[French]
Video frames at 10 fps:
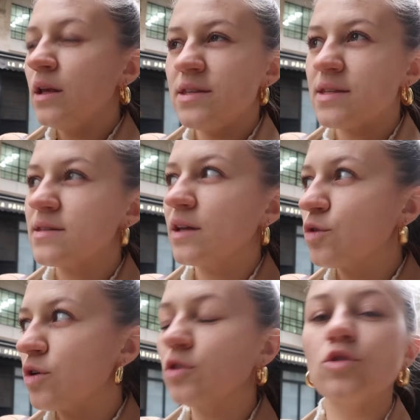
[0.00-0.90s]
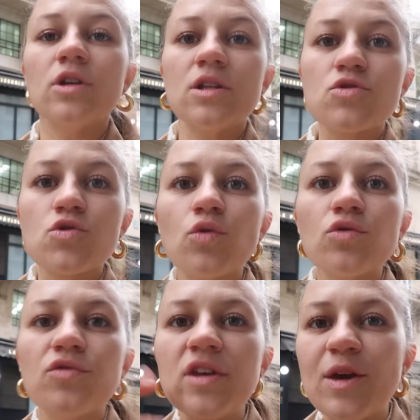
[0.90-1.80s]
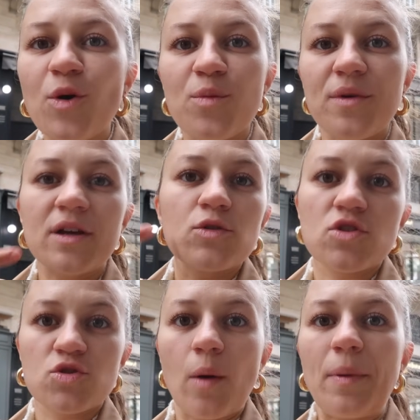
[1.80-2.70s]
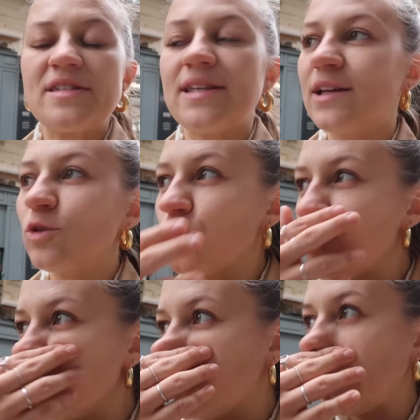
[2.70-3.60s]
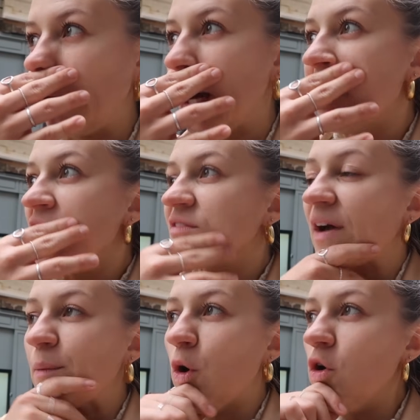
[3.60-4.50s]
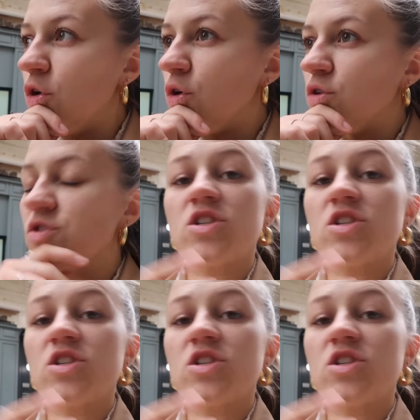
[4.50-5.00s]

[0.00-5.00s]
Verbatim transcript: ils essayent de leur donner une seconde vie euh, mais que ce soit pas sec non plus enfin voilà vraiment euh,